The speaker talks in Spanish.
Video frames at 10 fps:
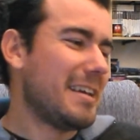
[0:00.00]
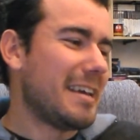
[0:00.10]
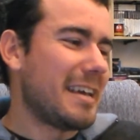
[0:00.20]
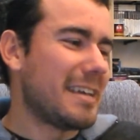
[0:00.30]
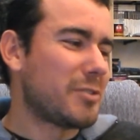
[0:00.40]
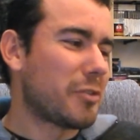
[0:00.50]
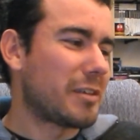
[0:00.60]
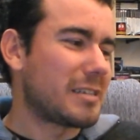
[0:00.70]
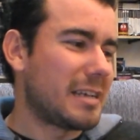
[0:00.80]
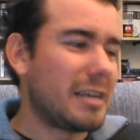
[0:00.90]

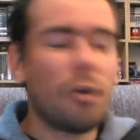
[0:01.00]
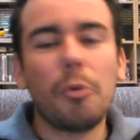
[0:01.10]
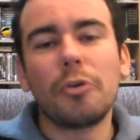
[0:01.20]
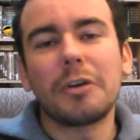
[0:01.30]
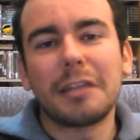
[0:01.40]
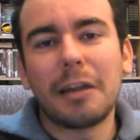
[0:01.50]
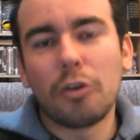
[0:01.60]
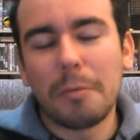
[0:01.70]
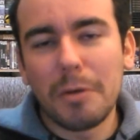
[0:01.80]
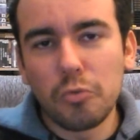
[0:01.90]
Entonces, lo bueno que tiene, lo
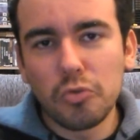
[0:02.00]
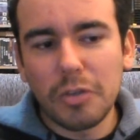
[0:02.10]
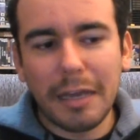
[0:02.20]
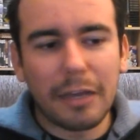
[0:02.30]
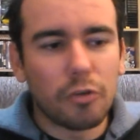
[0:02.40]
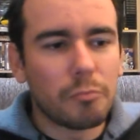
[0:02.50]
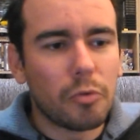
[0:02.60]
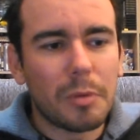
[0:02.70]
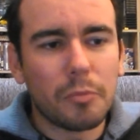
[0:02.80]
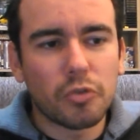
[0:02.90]
que me gusta es que nos
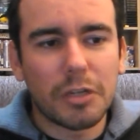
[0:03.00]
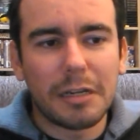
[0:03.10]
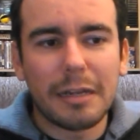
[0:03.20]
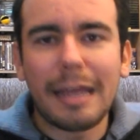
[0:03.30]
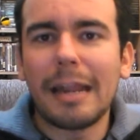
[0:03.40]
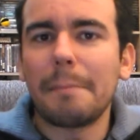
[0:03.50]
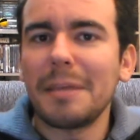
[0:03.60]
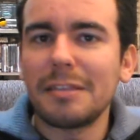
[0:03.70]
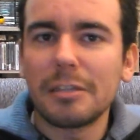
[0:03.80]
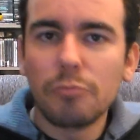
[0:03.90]
movemos en, en
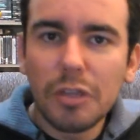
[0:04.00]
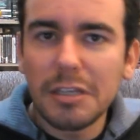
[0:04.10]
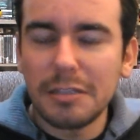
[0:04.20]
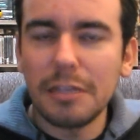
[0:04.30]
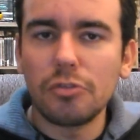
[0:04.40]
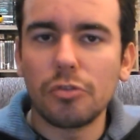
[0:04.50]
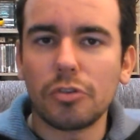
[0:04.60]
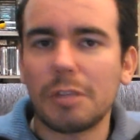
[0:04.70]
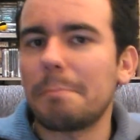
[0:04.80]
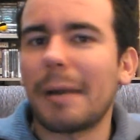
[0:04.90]
ambientes muy
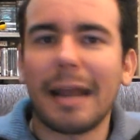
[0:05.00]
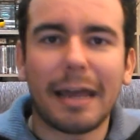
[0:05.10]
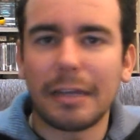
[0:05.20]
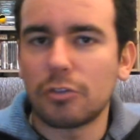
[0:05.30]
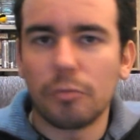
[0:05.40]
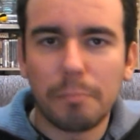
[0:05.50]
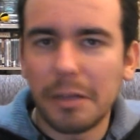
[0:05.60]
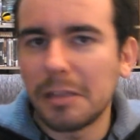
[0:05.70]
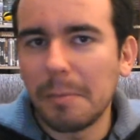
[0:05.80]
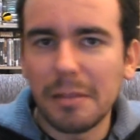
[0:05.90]
distintos, en parajes
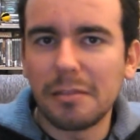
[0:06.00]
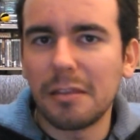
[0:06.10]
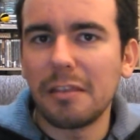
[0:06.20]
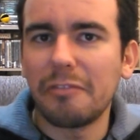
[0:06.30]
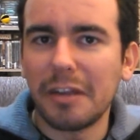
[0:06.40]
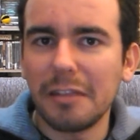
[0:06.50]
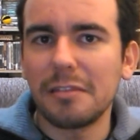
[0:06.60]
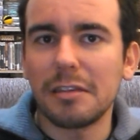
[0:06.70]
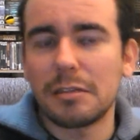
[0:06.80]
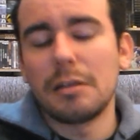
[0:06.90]
completamente
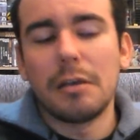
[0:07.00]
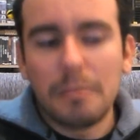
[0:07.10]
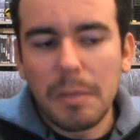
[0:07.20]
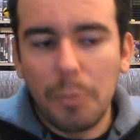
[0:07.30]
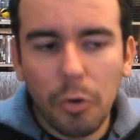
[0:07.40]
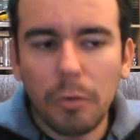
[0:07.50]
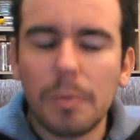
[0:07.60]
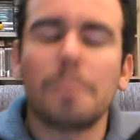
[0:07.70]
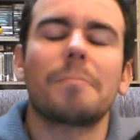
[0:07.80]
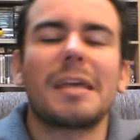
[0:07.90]
diferentes, y bueno,
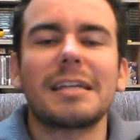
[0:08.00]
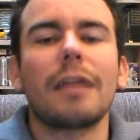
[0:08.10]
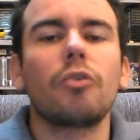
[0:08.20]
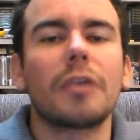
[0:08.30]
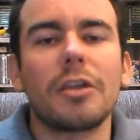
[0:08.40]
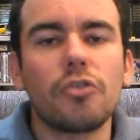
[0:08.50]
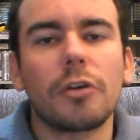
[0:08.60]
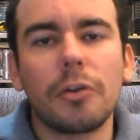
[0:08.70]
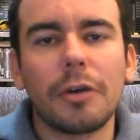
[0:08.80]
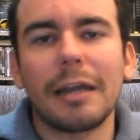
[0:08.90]
es algo que yo
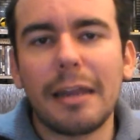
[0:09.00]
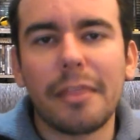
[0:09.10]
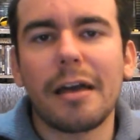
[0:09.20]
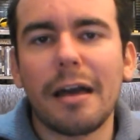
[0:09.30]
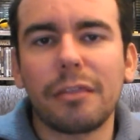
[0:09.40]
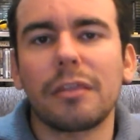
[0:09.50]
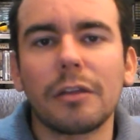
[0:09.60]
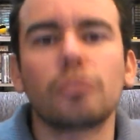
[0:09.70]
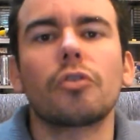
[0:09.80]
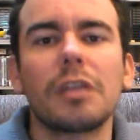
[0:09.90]
creo que le da
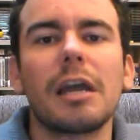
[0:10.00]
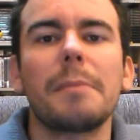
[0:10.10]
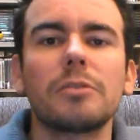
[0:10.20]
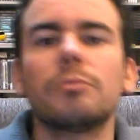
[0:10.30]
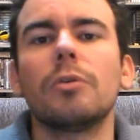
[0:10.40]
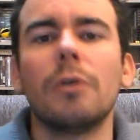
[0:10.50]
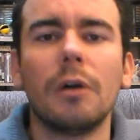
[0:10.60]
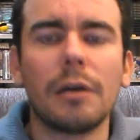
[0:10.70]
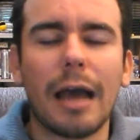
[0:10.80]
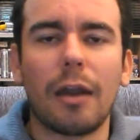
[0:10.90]
cierto dinamismo
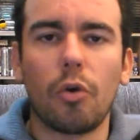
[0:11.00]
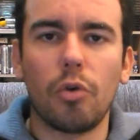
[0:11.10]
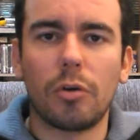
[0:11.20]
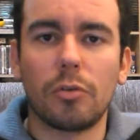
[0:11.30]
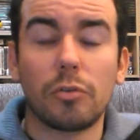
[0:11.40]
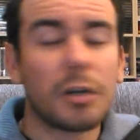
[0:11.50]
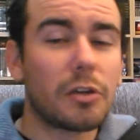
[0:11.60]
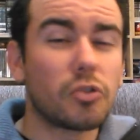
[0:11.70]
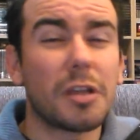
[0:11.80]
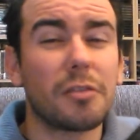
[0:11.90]
al juego, ¿no? Que
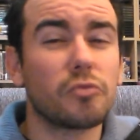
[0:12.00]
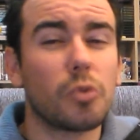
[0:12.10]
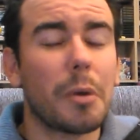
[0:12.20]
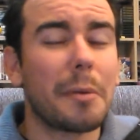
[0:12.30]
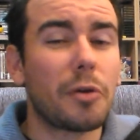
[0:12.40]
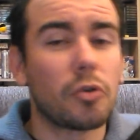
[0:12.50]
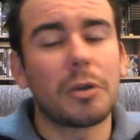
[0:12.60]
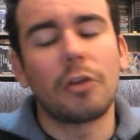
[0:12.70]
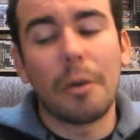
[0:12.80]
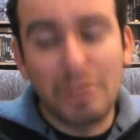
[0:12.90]
no se hace un survival
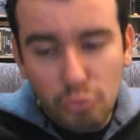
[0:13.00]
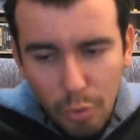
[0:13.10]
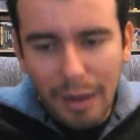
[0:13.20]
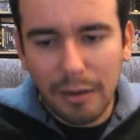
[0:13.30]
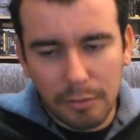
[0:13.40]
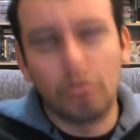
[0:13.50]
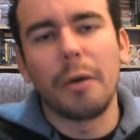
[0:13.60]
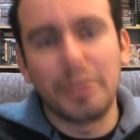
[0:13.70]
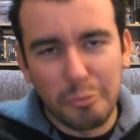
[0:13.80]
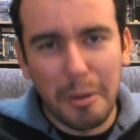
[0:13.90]
que lo habitual, lo
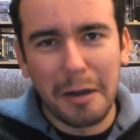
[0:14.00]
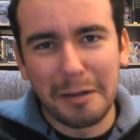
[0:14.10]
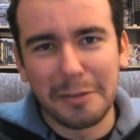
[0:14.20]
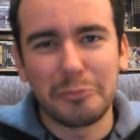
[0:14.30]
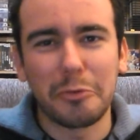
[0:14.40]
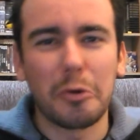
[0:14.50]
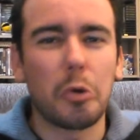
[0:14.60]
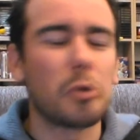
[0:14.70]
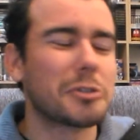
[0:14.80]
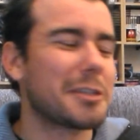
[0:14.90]
habitual dentro de los
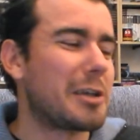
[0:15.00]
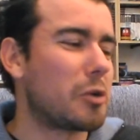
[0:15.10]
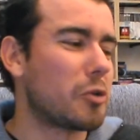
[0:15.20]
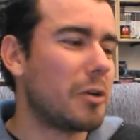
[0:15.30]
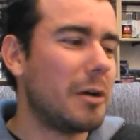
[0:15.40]
juegos de terror